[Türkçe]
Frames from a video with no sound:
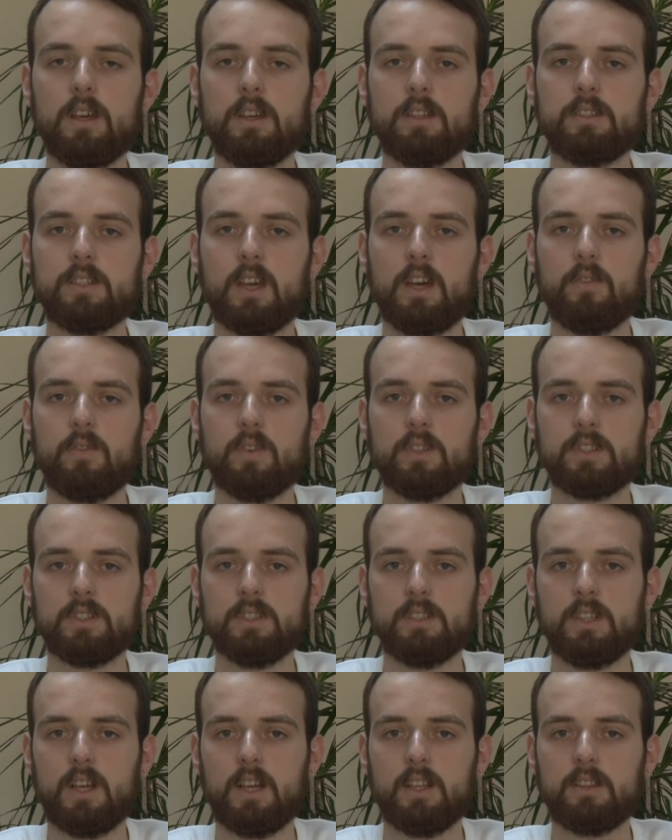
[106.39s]

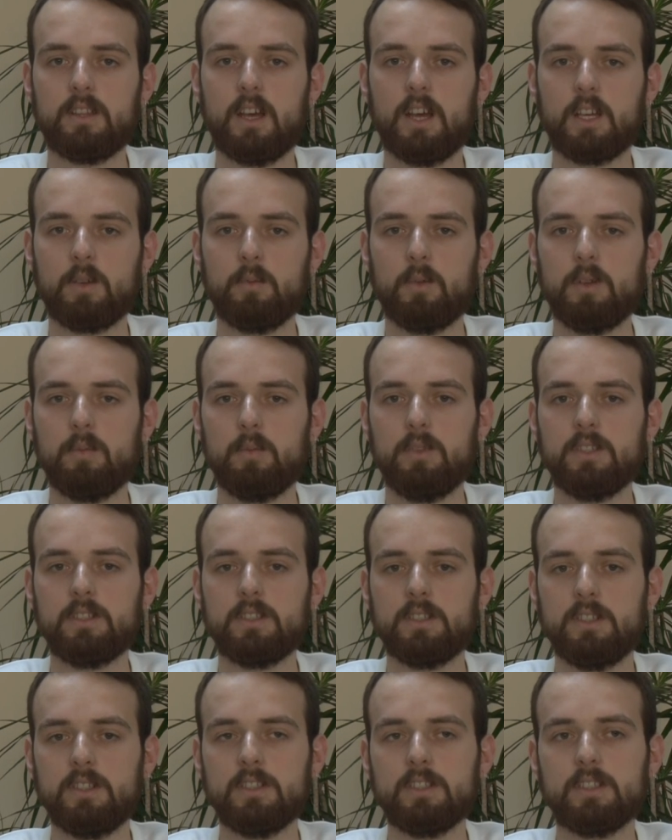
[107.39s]
sayfasından takip
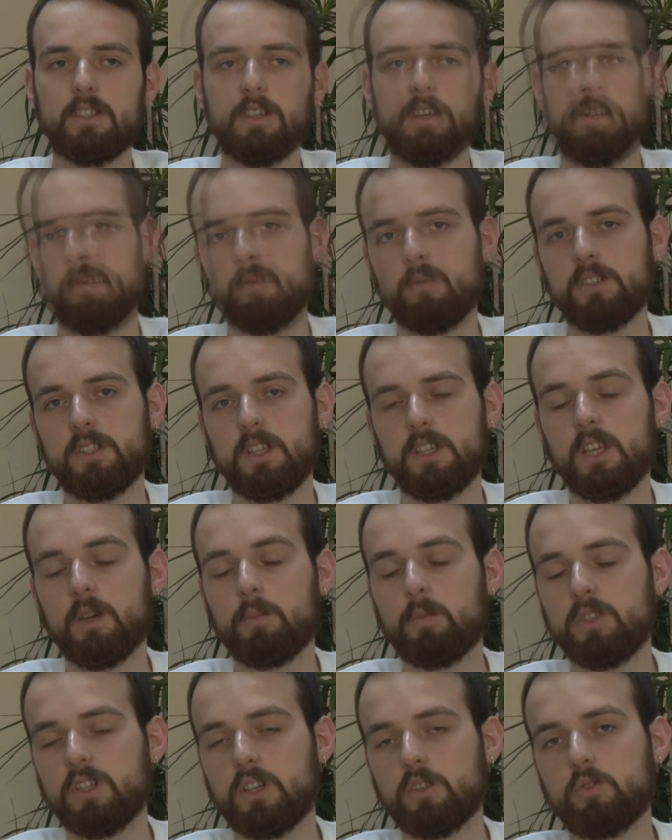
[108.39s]
edebilirsiniz. Bizden
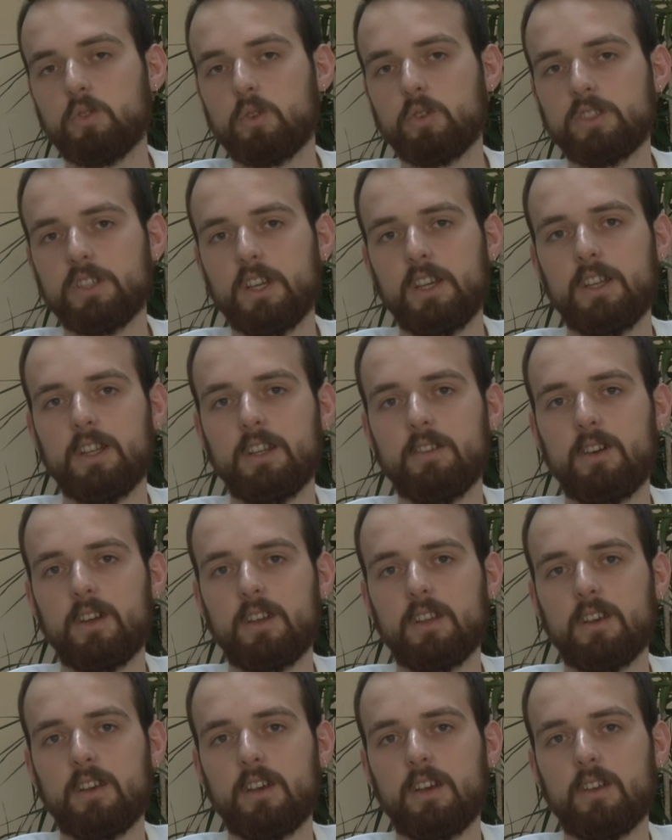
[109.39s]
yapacak çok şeyleri var.